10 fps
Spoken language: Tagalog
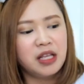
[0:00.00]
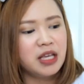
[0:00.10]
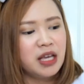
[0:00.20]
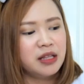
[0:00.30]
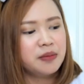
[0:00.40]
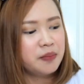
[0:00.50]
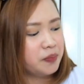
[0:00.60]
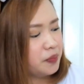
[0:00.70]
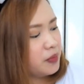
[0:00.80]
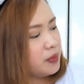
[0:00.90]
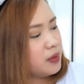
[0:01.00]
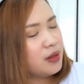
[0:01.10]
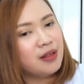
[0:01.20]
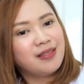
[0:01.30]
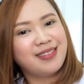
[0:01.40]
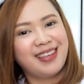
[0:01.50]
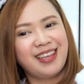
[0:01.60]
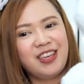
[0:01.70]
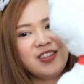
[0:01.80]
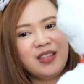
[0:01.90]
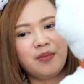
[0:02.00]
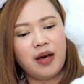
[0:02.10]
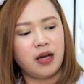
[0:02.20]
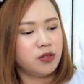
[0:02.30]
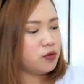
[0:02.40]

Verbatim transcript: Kaya, cute, di ba? So,